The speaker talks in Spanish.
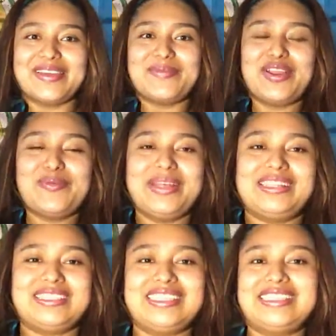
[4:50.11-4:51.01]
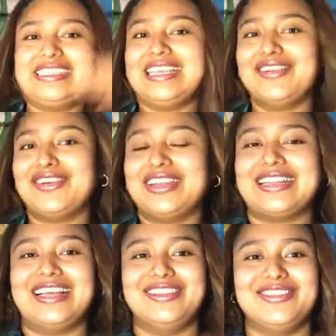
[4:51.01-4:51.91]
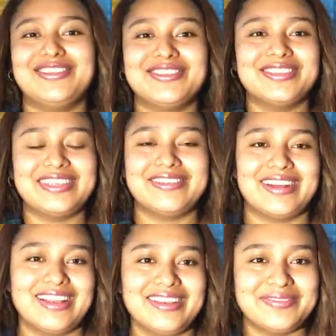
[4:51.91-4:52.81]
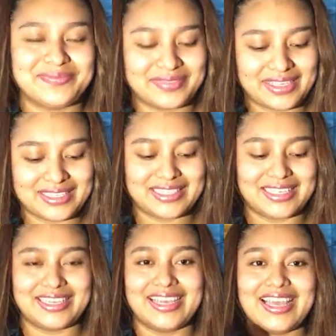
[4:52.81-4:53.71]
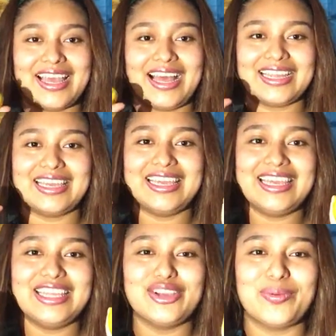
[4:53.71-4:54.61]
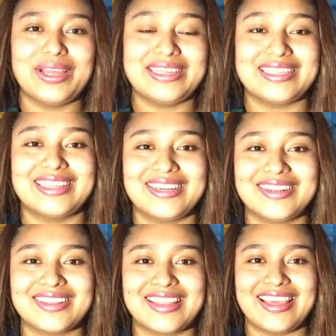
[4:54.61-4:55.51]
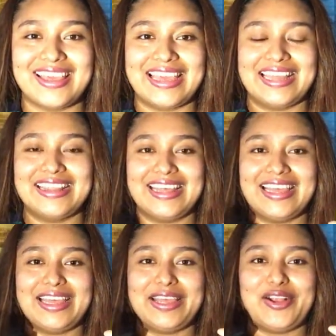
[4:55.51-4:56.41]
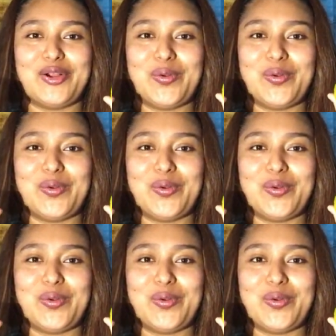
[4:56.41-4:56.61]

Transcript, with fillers: Bueno, mientras que se estén conectando, igual, este, aquí yo voy a tratar de, de